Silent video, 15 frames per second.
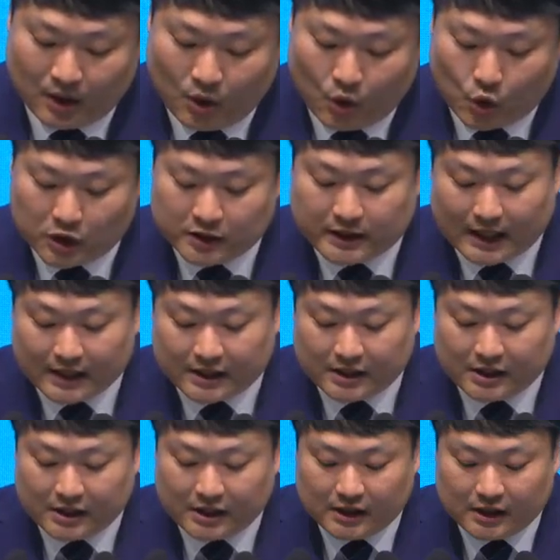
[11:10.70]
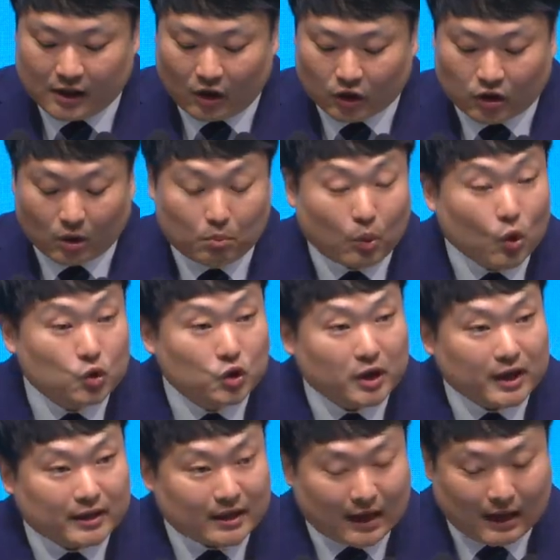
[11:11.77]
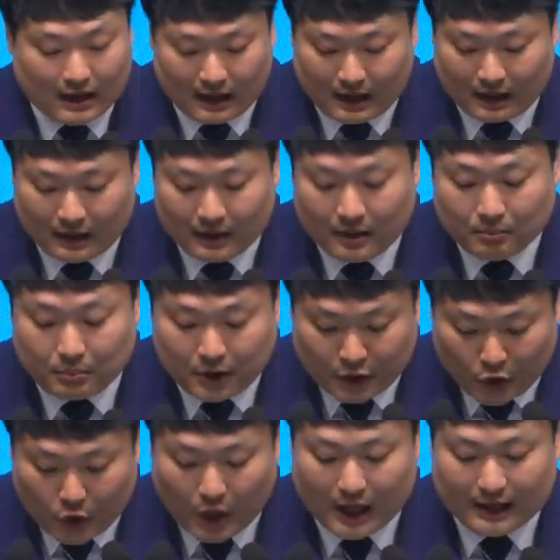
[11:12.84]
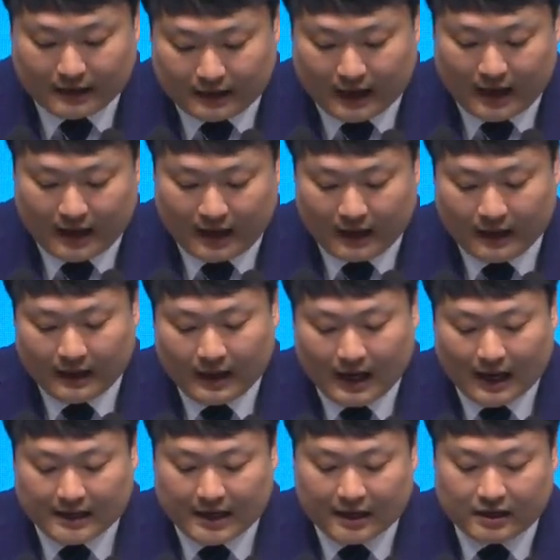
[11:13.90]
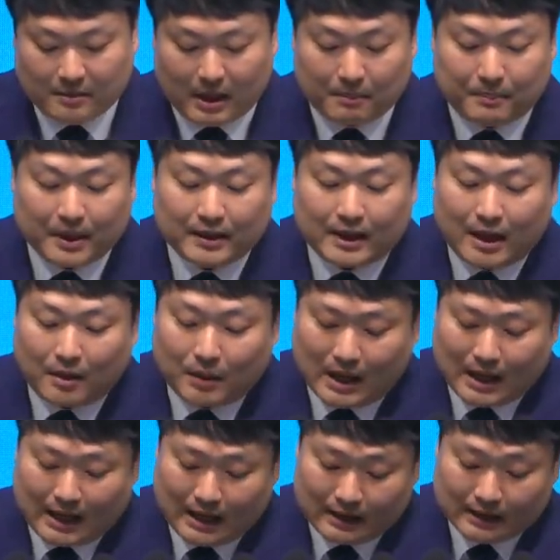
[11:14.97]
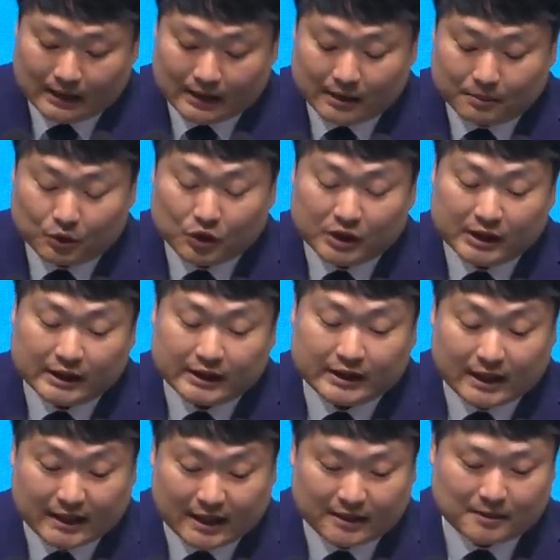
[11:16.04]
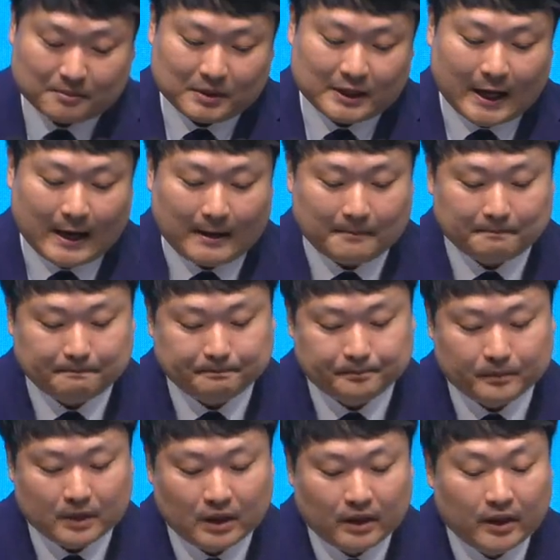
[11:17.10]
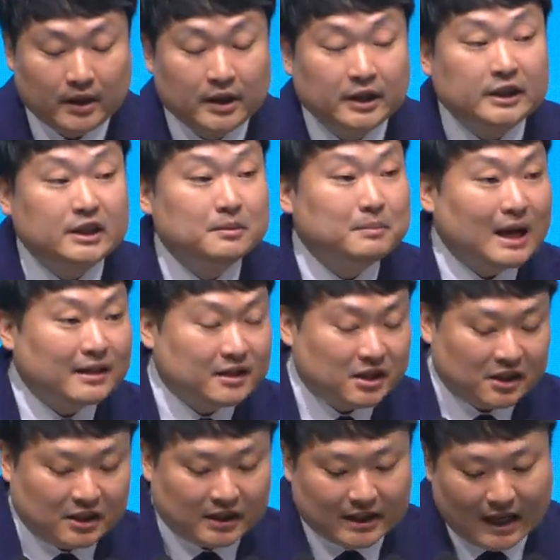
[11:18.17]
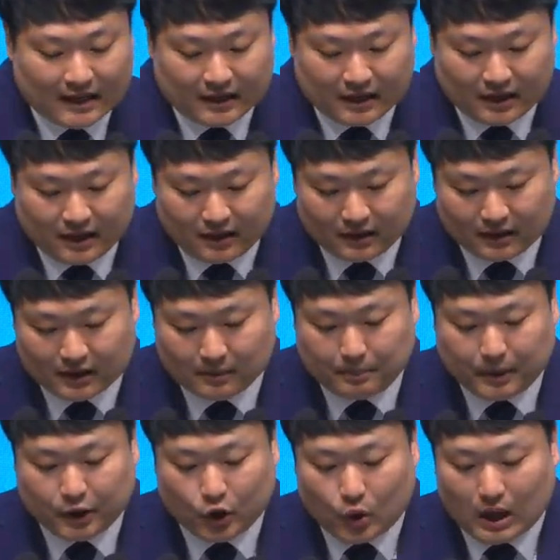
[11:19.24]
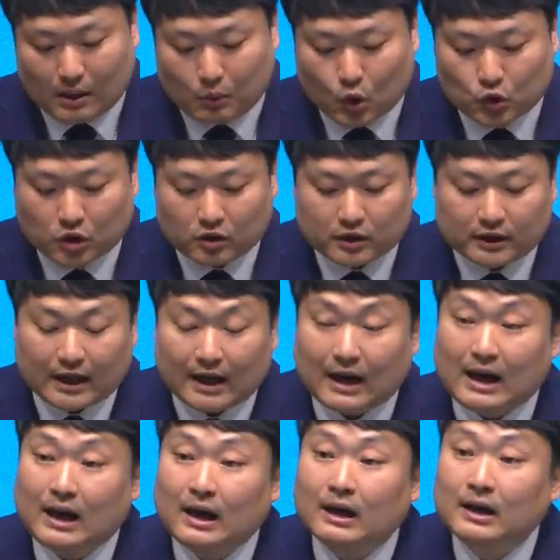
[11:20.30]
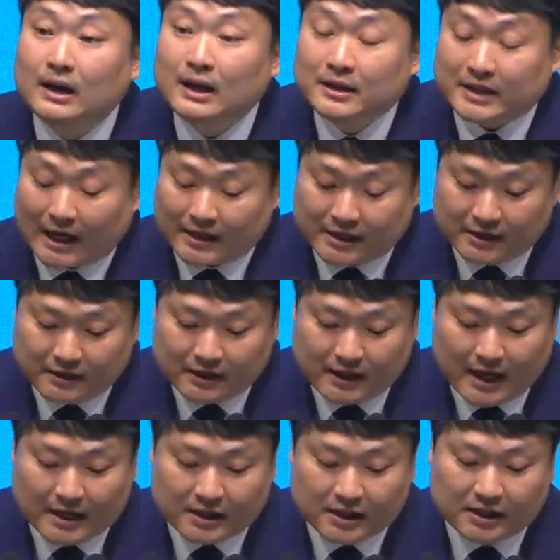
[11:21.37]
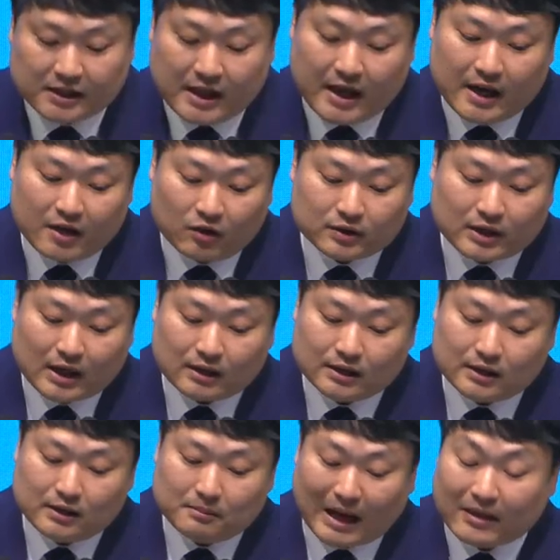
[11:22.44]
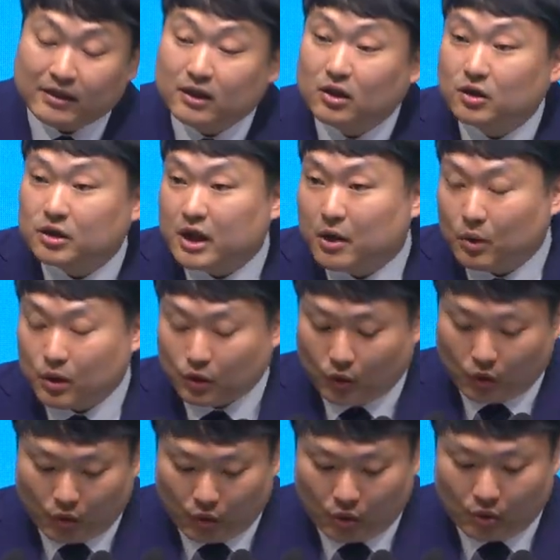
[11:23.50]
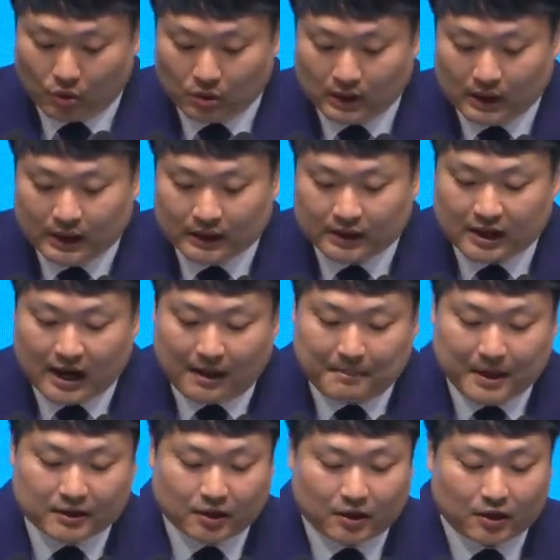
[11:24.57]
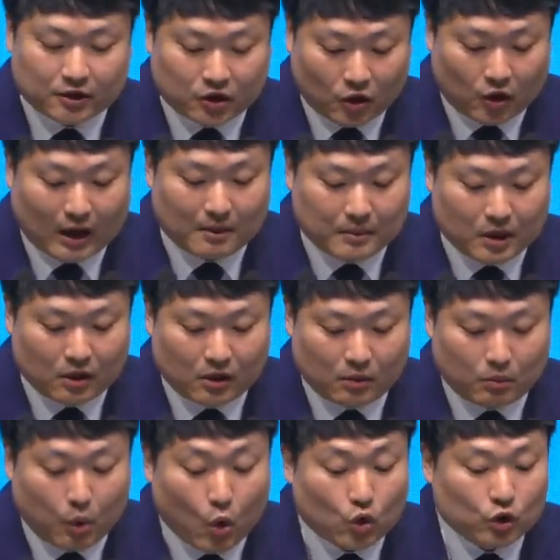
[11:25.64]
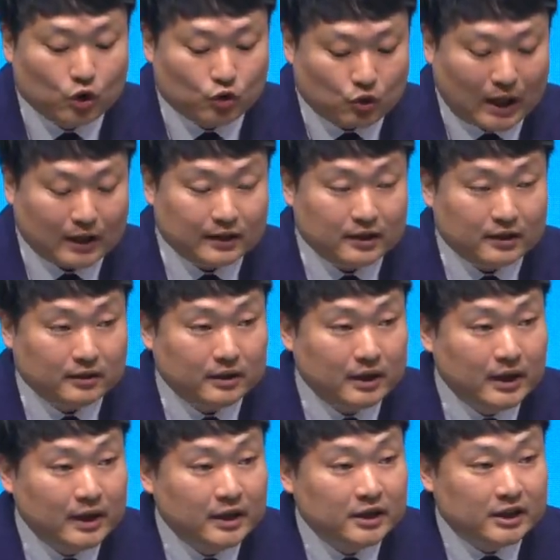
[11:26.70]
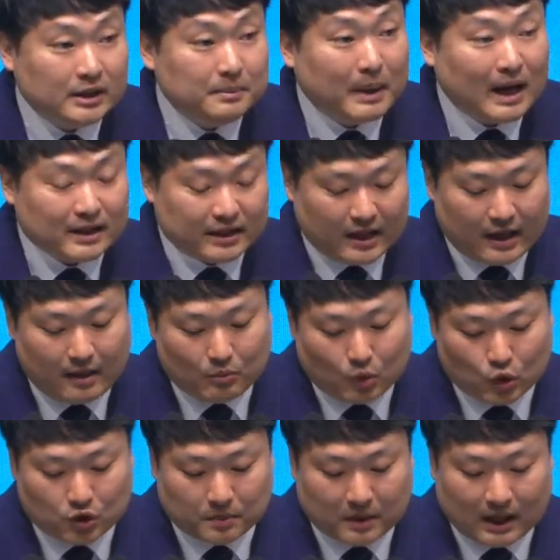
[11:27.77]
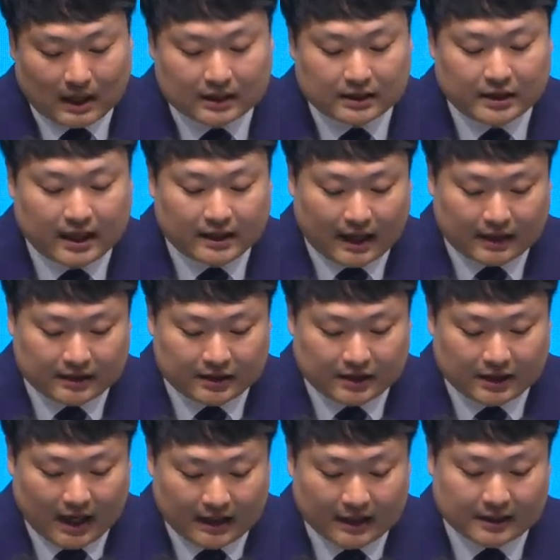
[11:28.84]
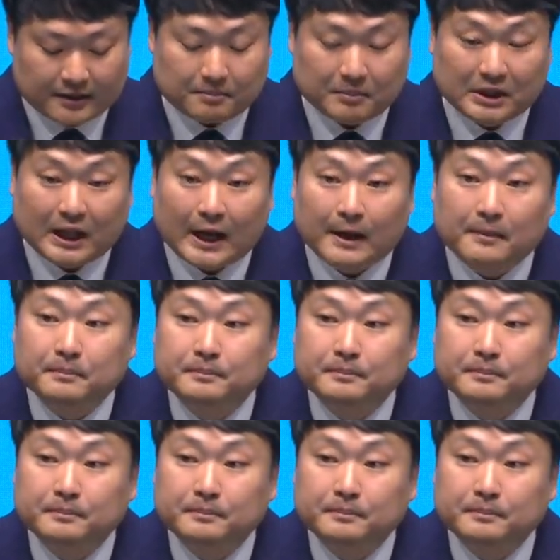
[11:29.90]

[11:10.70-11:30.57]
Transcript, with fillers: 혹은 자신이 어떤 목적에 따라 필요할 때 하나님 앞에 나와 그분을 찾았습니다. 이는 마치 인간이 그 필요와 목적을 따라 자신들의 신의 형상을 만들어 세워놓고 그 앞에서 절하며 복을 구하는 이방인의 모습과 크게 다르지 않았습니다.